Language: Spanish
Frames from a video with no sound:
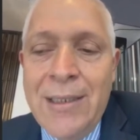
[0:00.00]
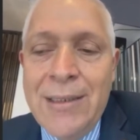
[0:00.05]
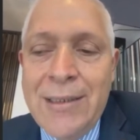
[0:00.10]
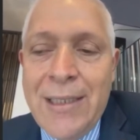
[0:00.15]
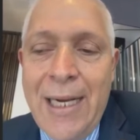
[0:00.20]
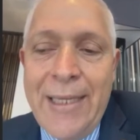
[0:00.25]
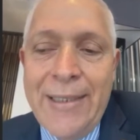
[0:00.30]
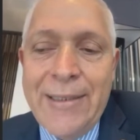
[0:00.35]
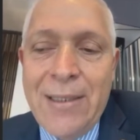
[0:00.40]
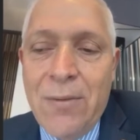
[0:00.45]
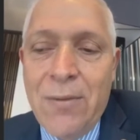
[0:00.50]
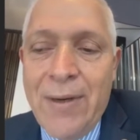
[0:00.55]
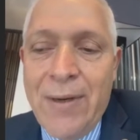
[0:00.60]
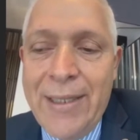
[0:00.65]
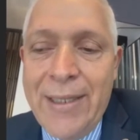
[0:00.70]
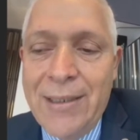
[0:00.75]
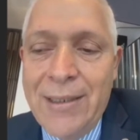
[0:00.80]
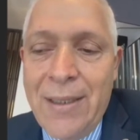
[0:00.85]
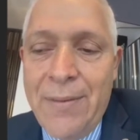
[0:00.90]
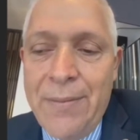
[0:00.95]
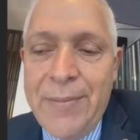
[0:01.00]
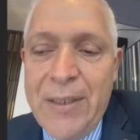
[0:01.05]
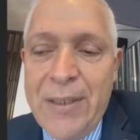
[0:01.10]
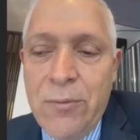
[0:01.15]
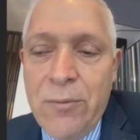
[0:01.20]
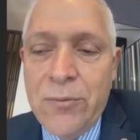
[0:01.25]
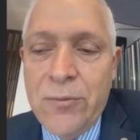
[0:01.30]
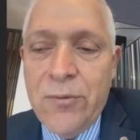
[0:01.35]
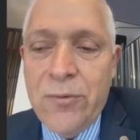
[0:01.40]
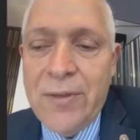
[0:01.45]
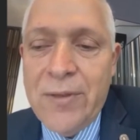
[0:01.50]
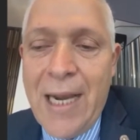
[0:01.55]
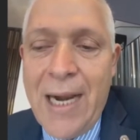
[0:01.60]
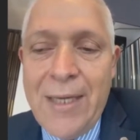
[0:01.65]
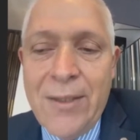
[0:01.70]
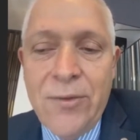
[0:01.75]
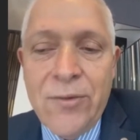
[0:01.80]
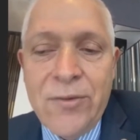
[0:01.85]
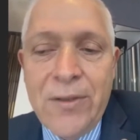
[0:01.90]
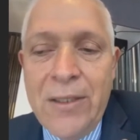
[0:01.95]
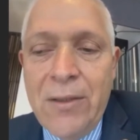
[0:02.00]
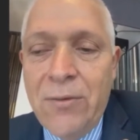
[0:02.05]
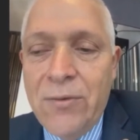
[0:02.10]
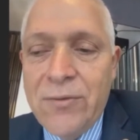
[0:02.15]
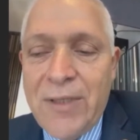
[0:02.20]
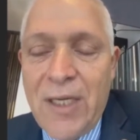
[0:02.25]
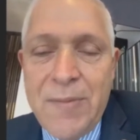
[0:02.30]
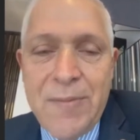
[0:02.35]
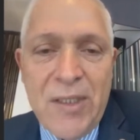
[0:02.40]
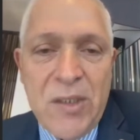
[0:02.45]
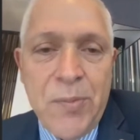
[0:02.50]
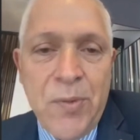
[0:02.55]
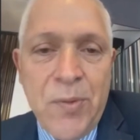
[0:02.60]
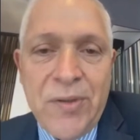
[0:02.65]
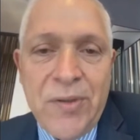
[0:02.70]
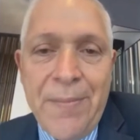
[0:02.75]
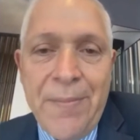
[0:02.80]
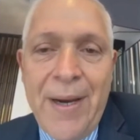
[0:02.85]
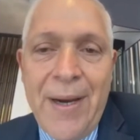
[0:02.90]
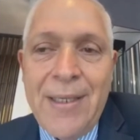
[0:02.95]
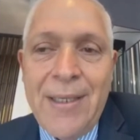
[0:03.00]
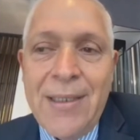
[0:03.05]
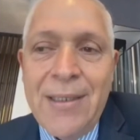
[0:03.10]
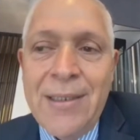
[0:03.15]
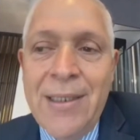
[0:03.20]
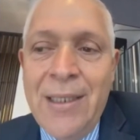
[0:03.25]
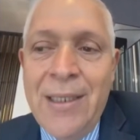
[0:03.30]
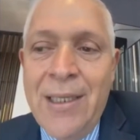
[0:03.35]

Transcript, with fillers: 30, 40 minutos diarios, 5 o 6 veces por semana,